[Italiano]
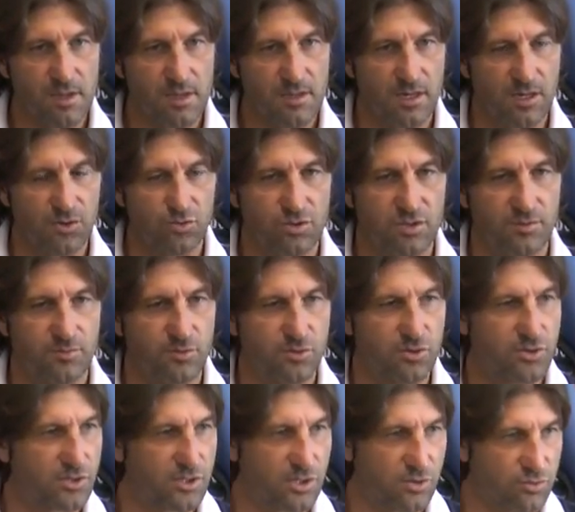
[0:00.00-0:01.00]
nelle,
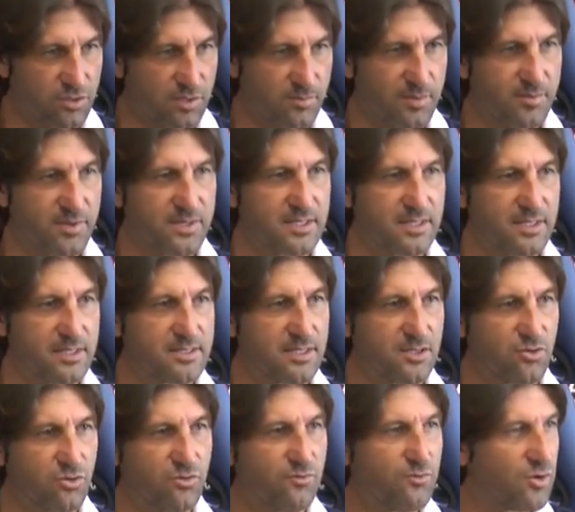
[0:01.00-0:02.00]
ultime partite è
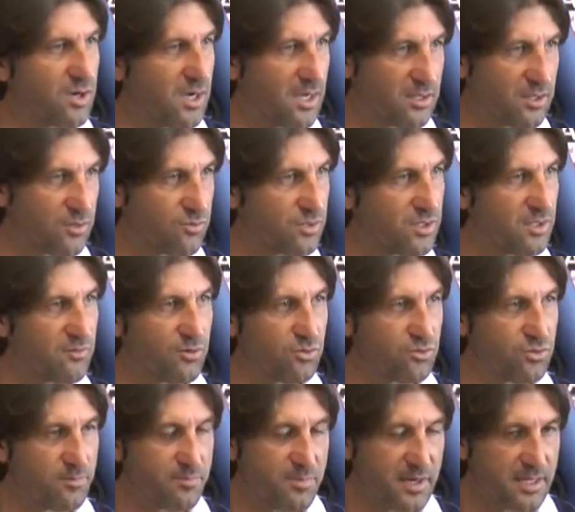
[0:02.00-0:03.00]
stato convocato e quindi è
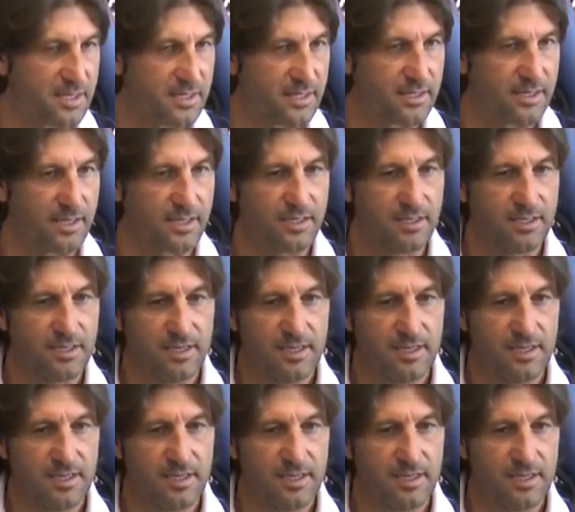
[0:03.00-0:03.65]
venuto in panchina,